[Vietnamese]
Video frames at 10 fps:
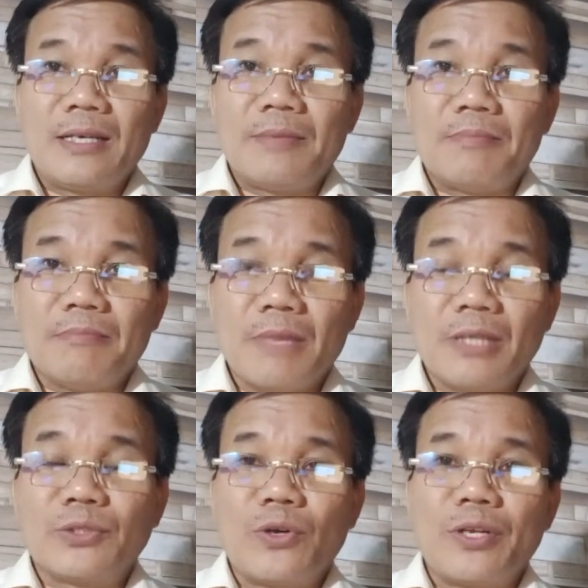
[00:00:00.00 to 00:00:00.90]

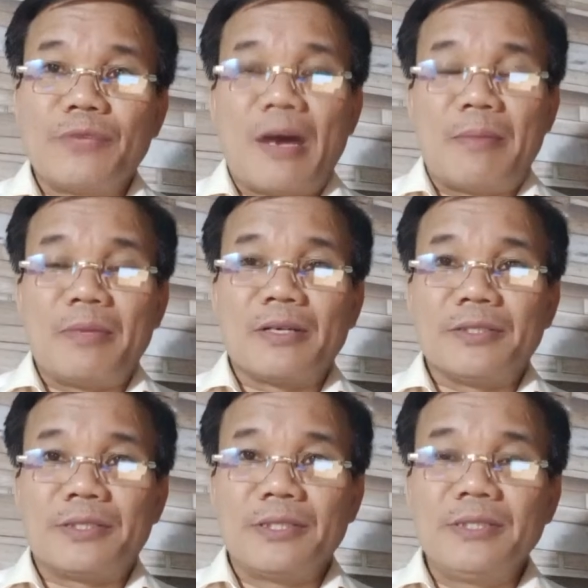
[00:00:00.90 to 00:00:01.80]
mình Tony Phạm là
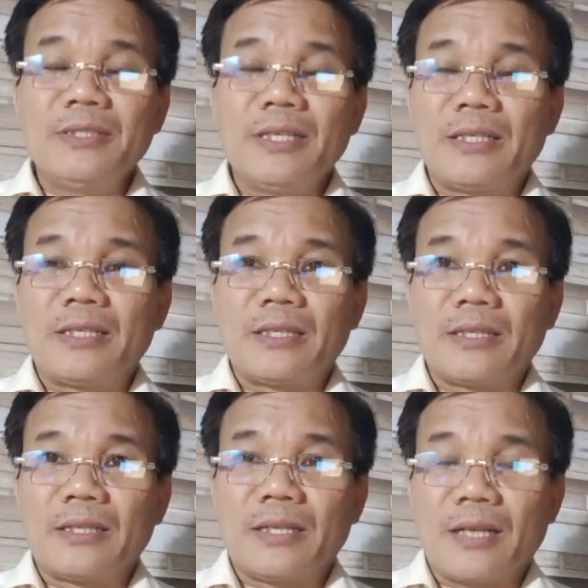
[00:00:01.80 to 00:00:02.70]
người sướng trên
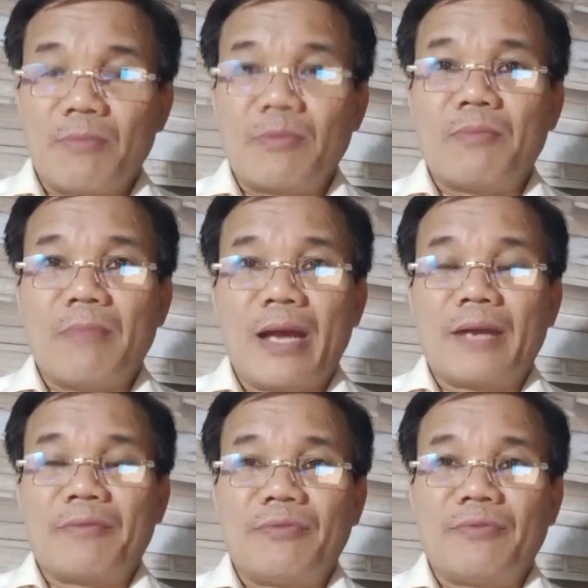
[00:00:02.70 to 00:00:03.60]
cộng đồng
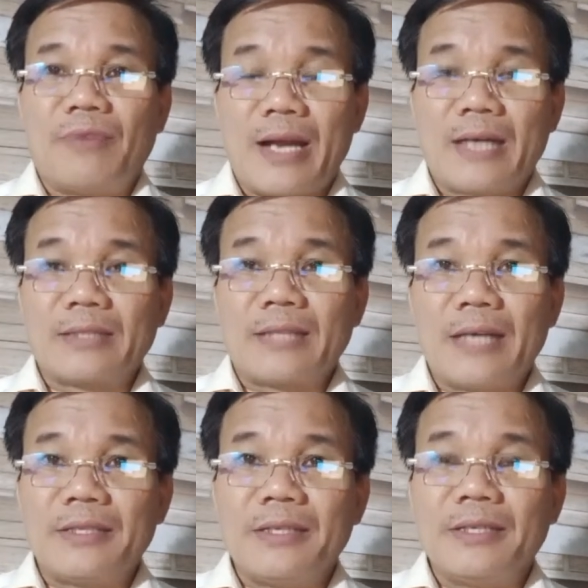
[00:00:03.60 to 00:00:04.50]
mạng và đăng
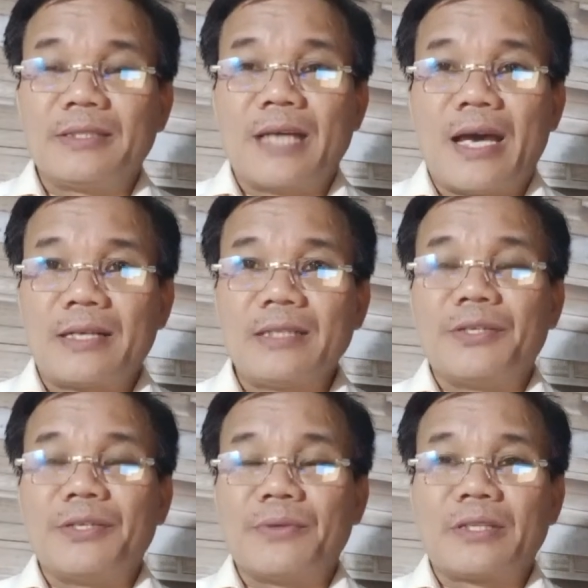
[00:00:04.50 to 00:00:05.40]
tải chia sẻ rất
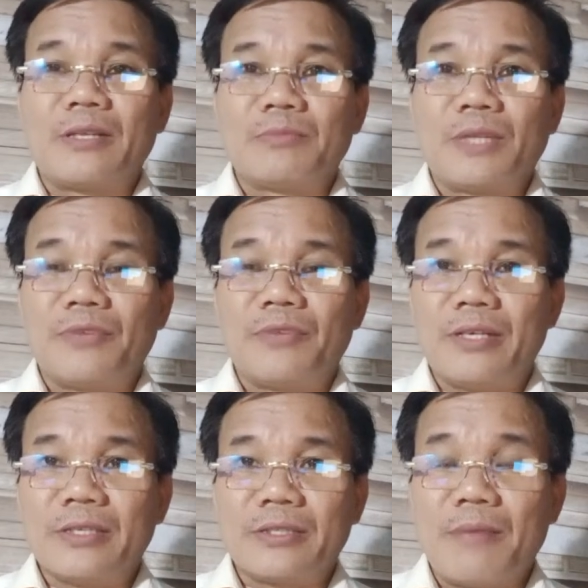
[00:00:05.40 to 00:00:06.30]
nhiều cái thông tin về
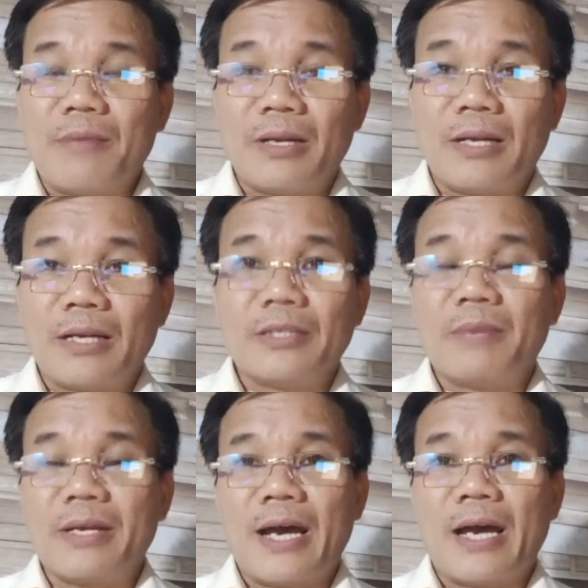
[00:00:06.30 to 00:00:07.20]
được cho mình là người
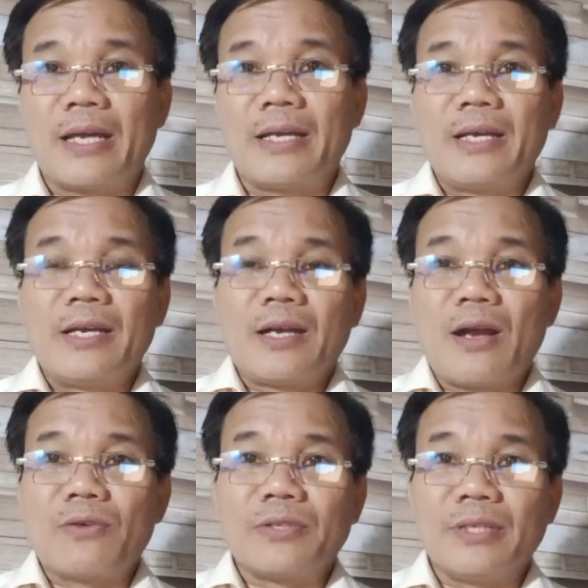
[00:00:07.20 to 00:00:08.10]
bị hại.
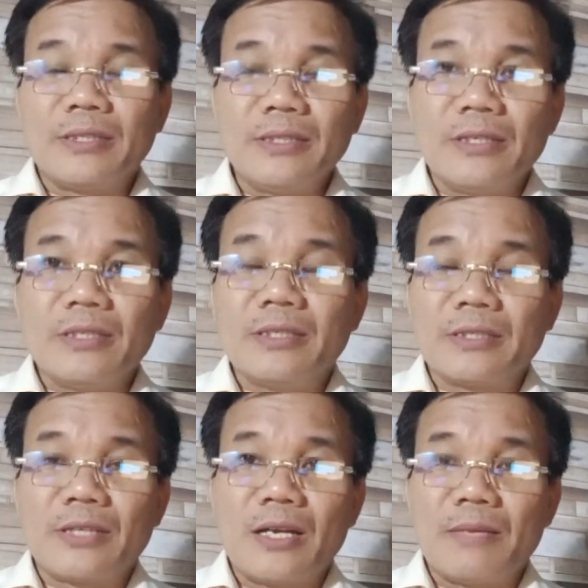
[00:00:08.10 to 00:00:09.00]
Còn những người
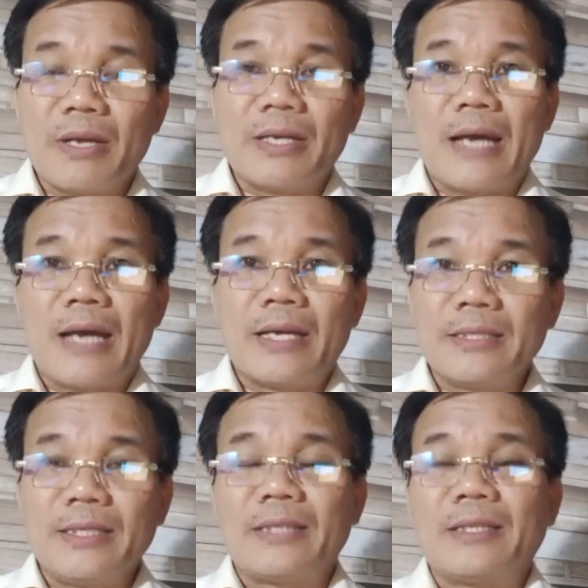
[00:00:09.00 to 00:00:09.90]
được cho là bị hại
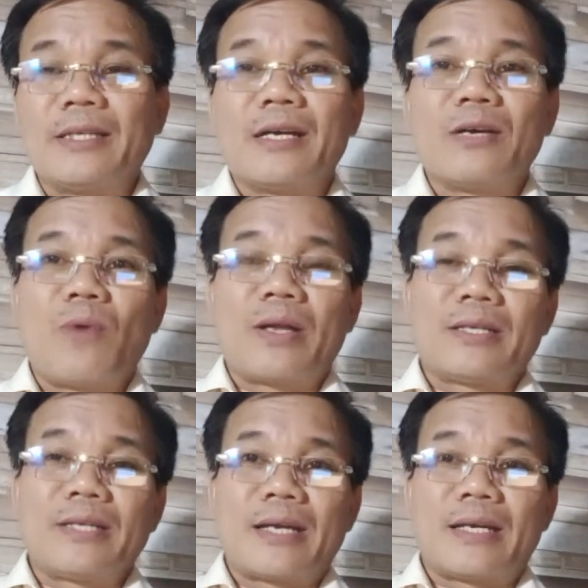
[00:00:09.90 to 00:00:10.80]
ẩn danh thì cơ quan
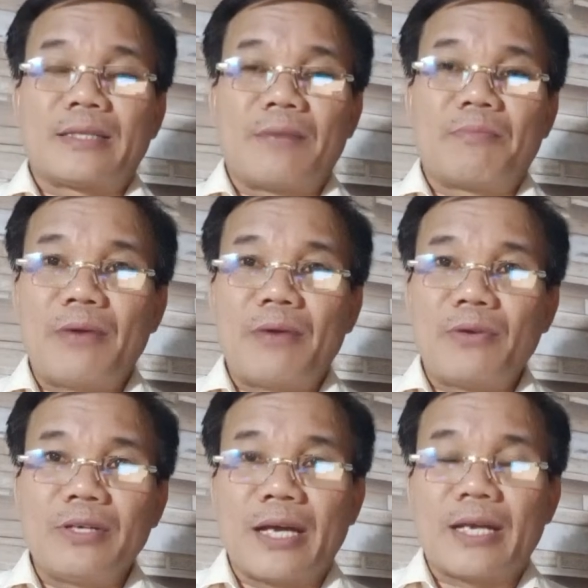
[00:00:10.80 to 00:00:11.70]
chức năng đã thông báo
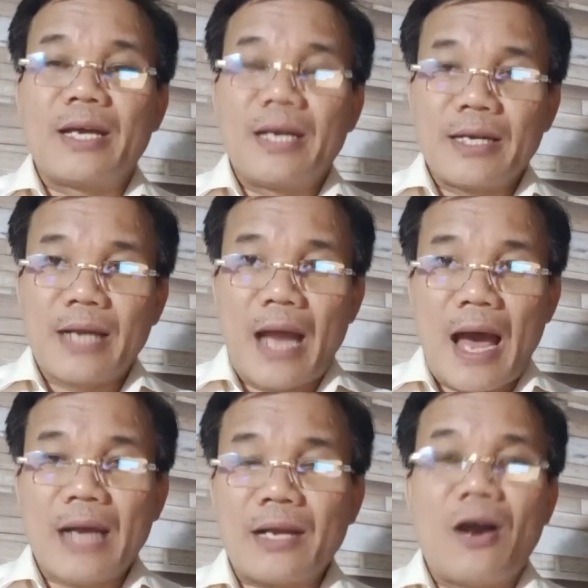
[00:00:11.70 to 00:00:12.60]
nói rằng
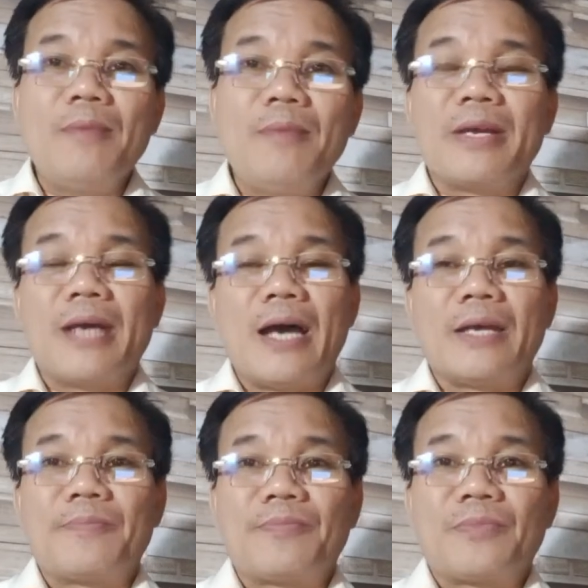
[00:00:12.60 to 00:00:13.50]
đã có bị
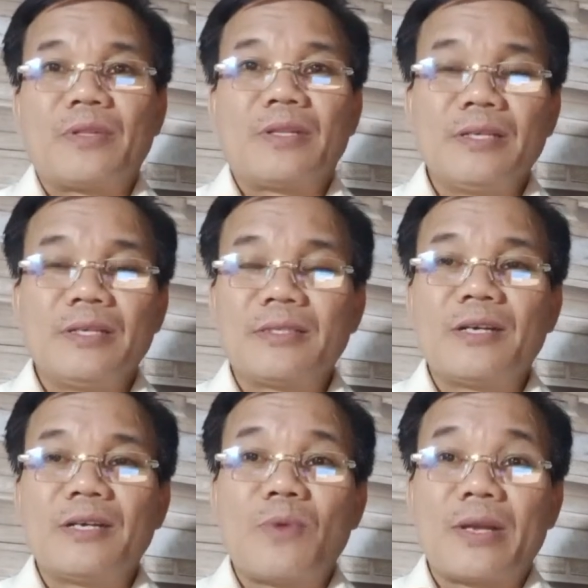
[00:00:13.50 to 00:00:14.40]
hại, nhưng
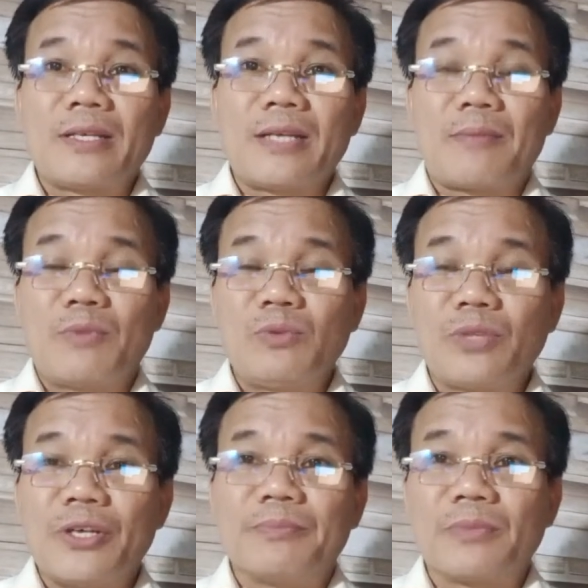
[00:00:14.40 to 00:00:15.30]
cơ quan chức năng muốn
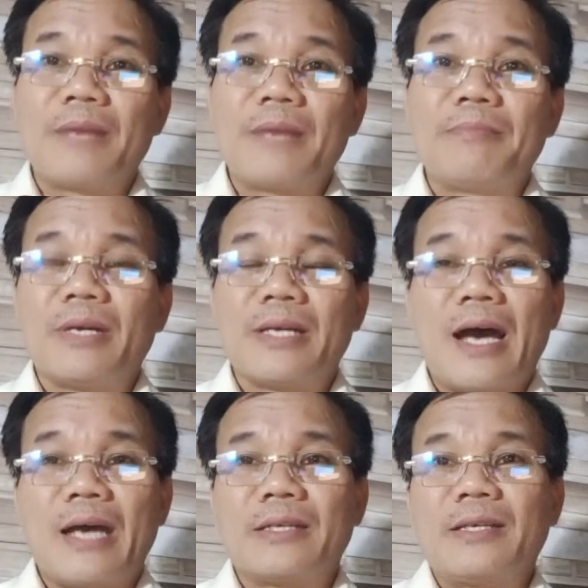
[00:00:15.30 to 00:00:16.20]
tìm thêm bị
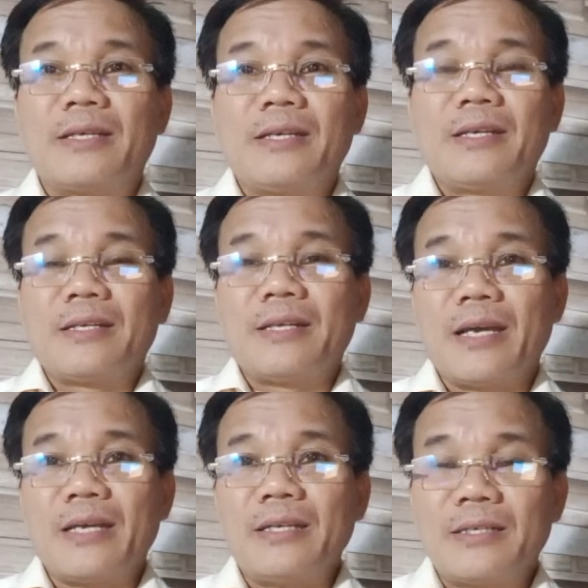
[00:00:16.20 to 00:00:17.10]
hại
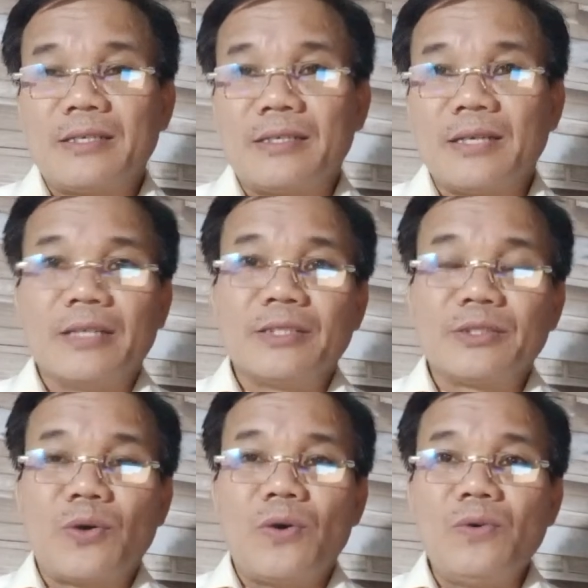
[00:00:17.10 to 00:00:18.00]
để khởi
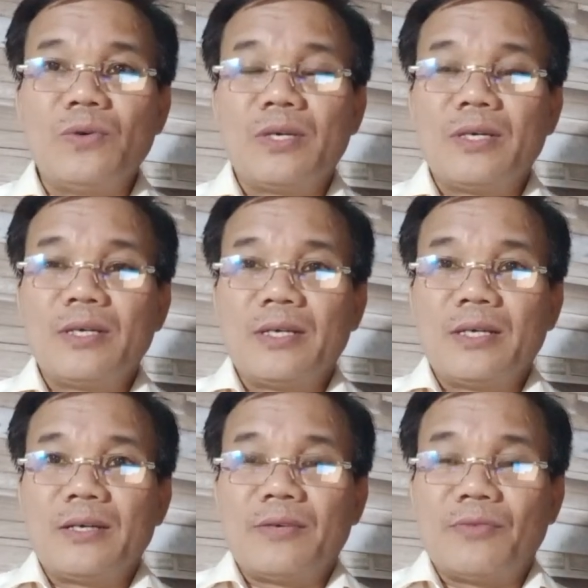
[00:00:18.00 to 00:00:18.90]
tố,
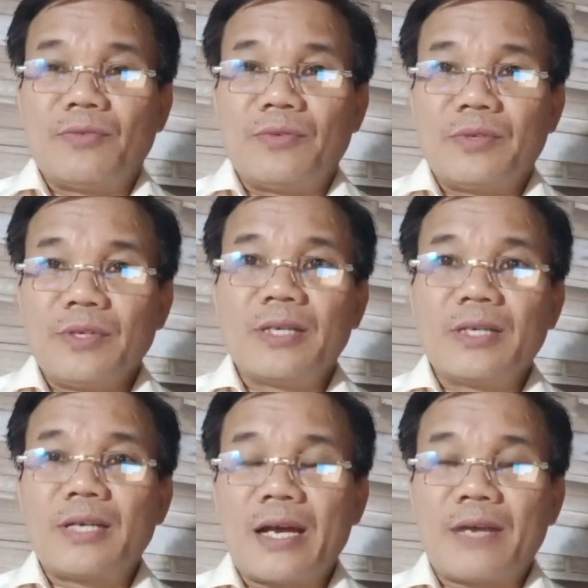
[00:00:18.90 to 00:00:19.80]
đưa
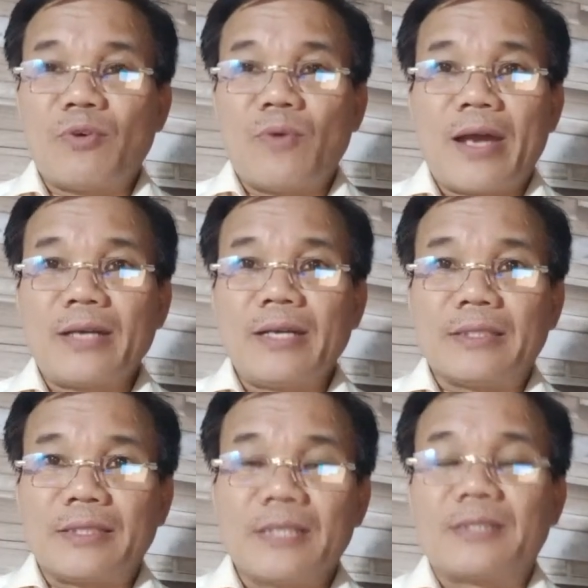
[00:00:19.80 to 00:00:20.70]
ra cái vụ án này.
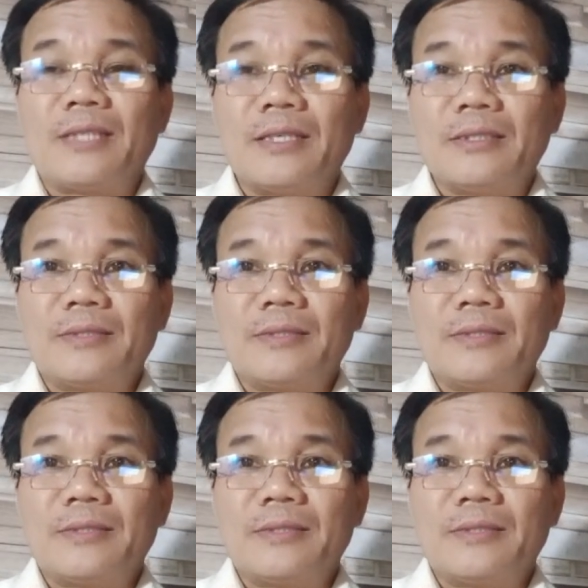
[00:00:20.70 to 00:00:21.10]
Thực sự